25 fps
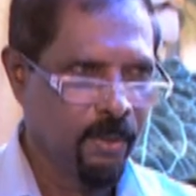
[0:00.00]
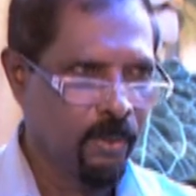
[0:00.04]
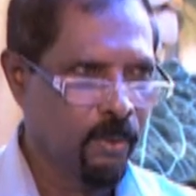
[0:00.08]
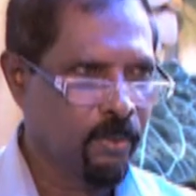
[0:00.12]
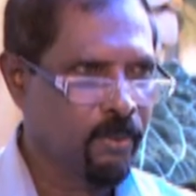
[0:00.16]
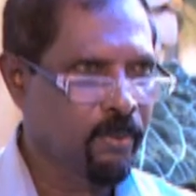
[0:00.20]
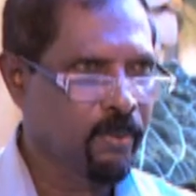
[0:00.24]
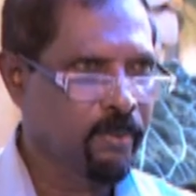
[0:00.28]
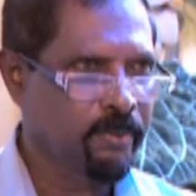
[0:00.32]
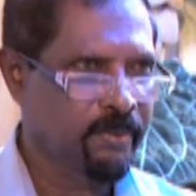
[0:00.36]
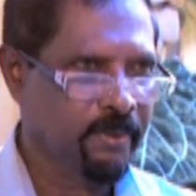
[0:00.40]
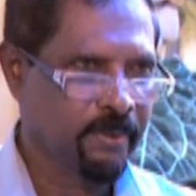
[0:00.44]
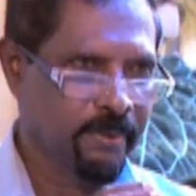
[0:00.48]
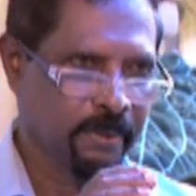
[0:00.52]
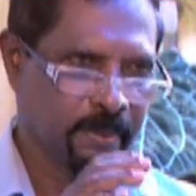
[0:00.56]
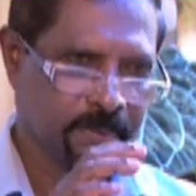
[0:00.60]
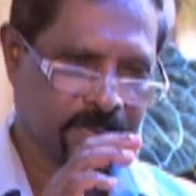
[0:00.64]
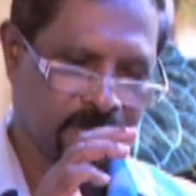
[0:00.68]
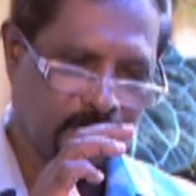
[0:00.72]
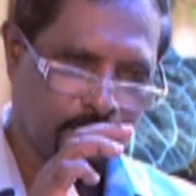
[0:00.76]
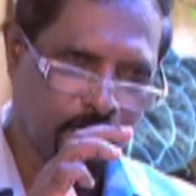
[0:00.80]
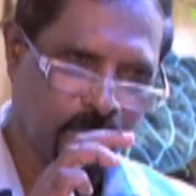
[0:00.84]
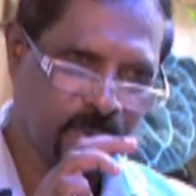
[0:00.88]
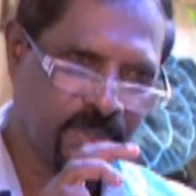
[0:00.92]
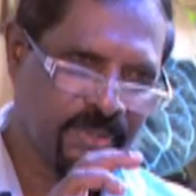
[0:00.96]
ஒரு
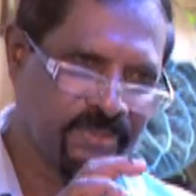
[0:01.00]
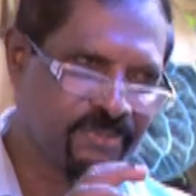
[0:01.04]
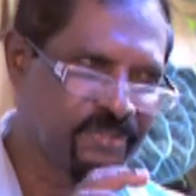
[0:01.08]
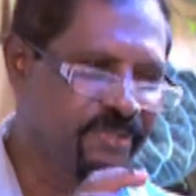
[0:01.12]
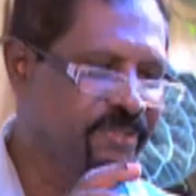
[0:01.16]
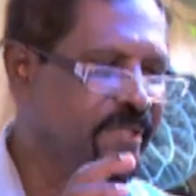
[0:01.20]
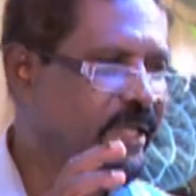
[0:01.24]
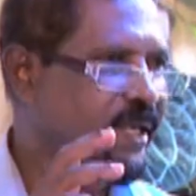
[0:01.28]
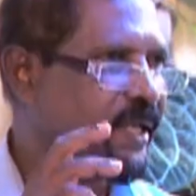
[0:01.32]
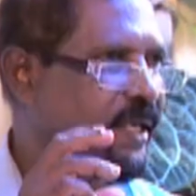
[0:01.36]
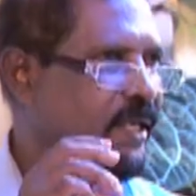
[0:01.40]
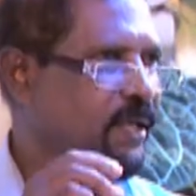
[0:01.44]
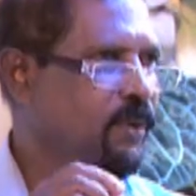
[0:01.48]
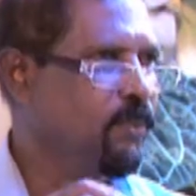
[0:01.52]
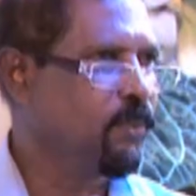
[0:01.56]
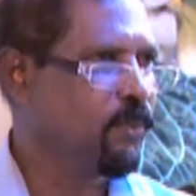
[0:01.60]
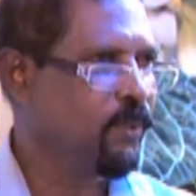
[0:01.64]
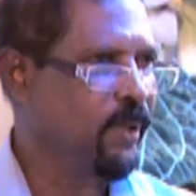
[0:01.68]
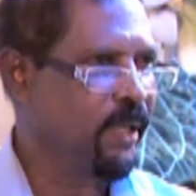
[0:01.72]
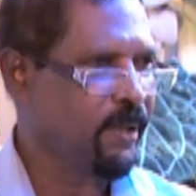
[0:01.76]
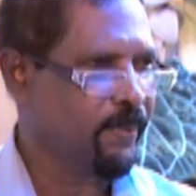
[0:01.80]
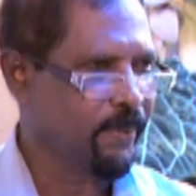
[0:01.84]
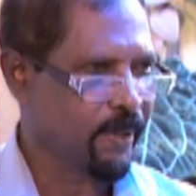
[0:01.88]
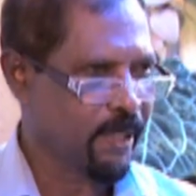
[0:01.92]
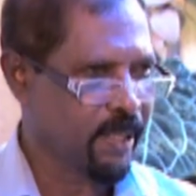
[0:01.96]
சமூக சிந்தனை
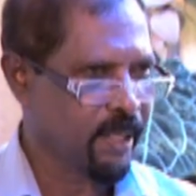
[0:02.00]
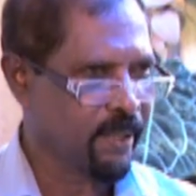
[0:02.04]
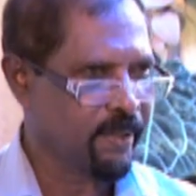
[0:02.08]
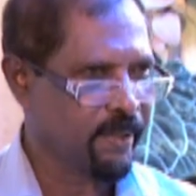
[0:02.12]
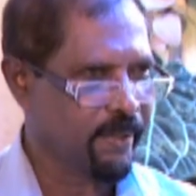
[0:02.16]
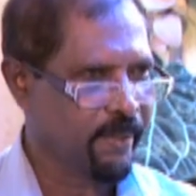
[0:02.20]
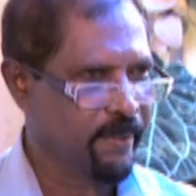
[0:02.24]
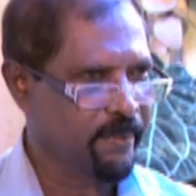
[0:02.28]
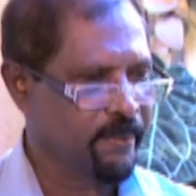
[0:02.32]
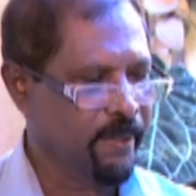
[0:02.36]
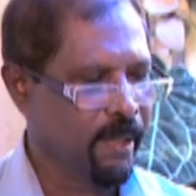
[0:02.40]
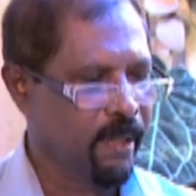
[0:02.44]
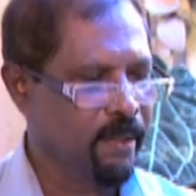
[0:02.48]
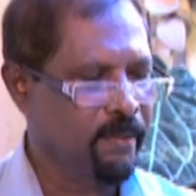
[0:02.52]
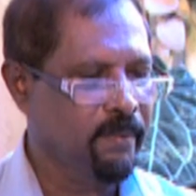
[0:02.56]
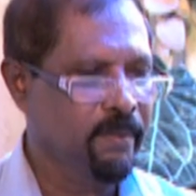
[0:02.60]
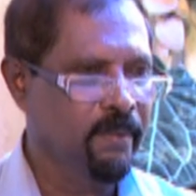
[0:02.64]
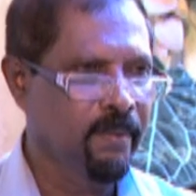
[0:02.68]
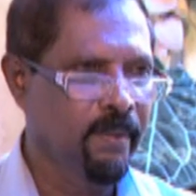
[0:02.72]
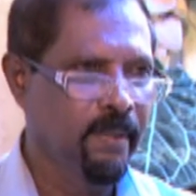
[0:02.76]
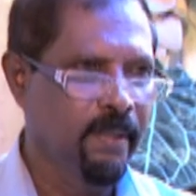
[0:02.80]
உடையவராக இருந்தால்